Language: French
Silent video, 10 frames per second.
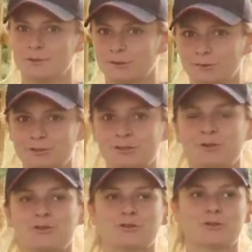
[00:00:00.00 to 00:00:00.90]
une seconde
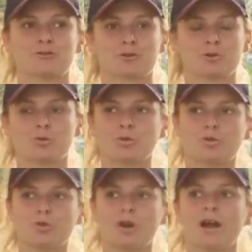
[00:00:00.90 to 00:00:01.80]
chance sur ce
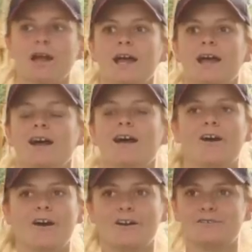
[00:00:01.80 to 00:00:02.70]
concours.
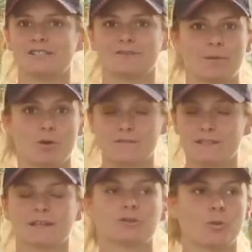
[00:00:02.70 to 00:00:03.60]
Euh, j'ai vraiment envie
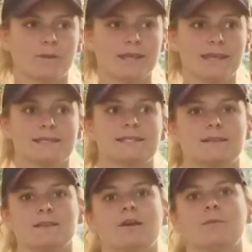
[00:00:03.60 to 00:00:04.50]
d'y retourner.
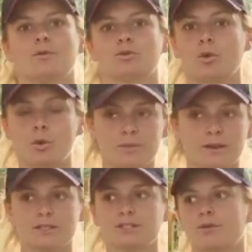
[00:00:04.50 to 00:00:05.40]
C'était vraiment trop
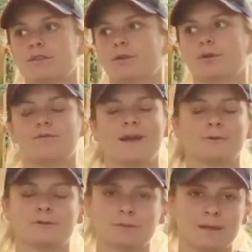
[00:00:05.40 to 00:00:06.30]
bien. J'ai envie de refaire
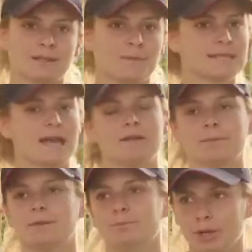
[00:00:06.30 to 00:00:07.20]
une semaine comme ça avec
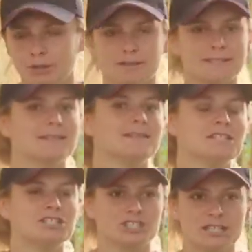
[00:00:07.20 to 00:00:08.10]
mes potes.
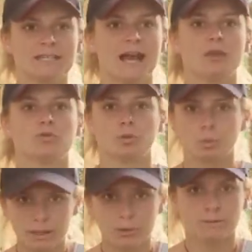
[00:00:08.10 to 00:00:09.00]
C'était génial. Donc
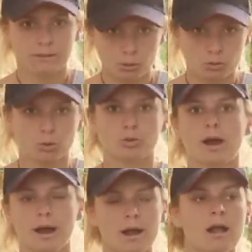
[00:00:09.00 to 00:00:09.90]
oui, on y
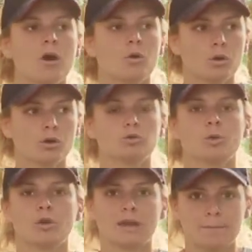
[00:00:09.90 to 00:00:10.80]
retournera. On
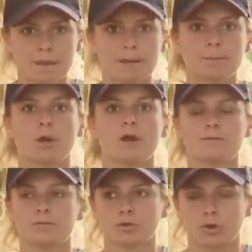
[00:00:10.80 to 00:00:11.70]
retourne dans la même épreuve,
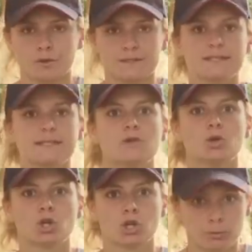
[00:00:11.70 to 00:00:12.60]
donc en CCE
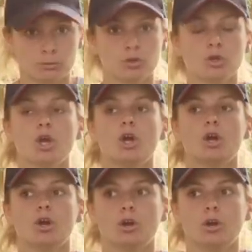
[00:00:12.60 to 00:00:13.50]
Club 2.
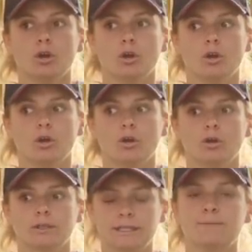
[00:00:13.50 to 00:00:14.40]
Euh,
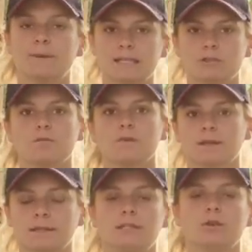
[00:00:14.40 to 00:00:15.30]
qui passe devient
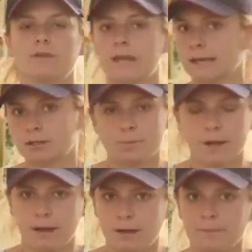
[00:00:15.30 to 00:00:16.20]
qui devient la club
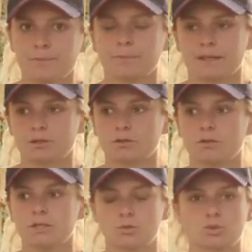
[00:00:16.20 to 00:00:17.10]
1 parce
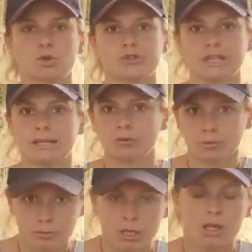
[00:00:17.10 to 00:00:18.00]
qu'ils ont changé les
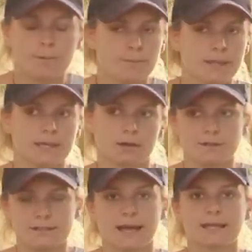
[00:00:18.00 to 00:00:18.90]
noms, mais euh,
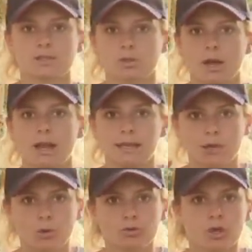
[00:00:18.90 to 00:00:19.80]
ça restera les
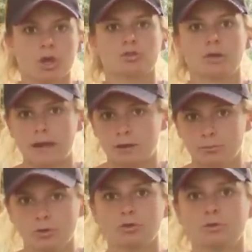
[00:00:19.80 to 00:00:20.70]
hauteurs de la
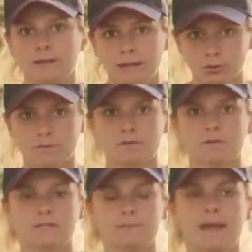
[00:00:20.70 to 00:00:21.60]
Club 2, donc 80
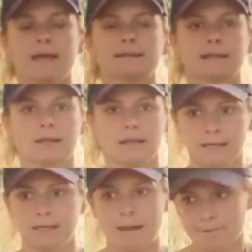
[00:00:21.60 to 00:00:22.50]
cm
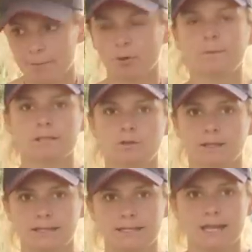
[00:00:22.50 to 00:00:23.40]
et la même reprise de
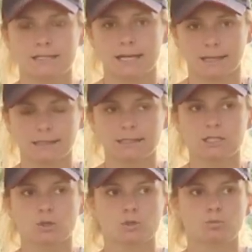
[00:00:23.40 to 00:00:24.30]
dressage, il n'y a rien qui
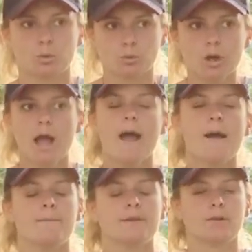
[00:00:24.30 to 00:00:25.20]
change pour nous.
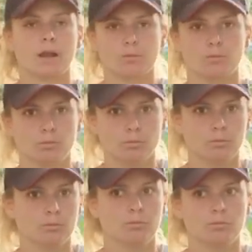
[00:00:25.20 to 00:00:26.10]
Mais voilà,
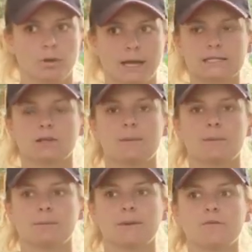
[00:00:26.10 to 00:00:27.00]
on, reste dans la
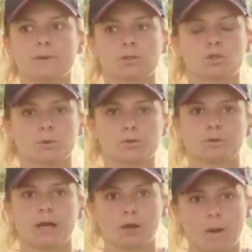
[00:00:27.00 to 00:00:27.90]
même épreuve parce que je
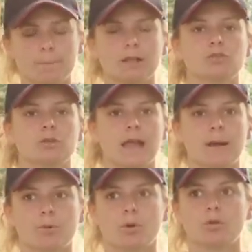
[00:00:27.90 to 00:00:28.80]
qu'on a encore plein de trucs à
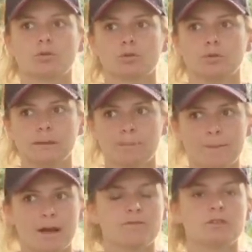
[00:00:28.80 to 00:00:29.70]
apprendre, qu'on n'est pas
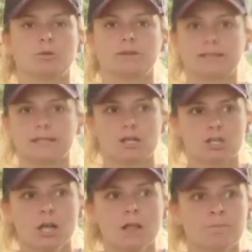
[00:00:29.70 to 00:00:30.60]
parfait sur le dressage,
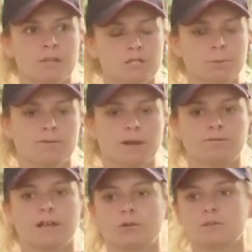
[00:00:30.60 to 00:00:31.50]
et je préfère
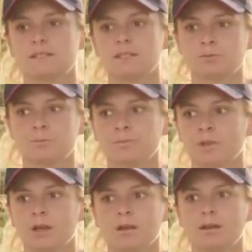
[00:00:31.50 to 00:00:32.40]
faire une saison
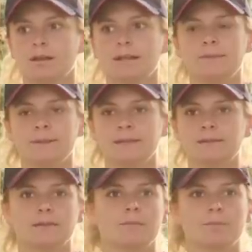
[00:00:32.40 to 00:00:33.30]

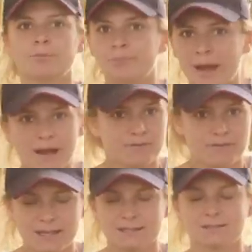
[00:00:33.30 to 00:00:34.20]
limite
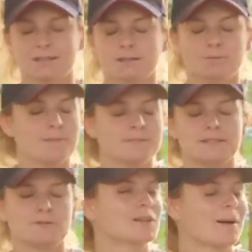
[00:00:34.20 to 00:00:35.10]
parfaite, même si
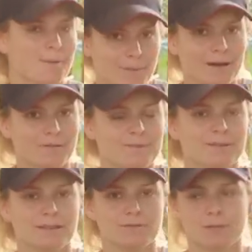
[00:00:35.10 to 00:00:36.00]
ce sera pas parfait
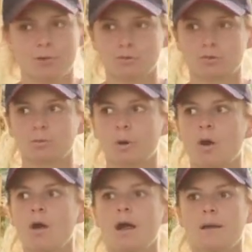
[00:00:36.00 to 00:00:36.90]
bien évidemment, on se comprend,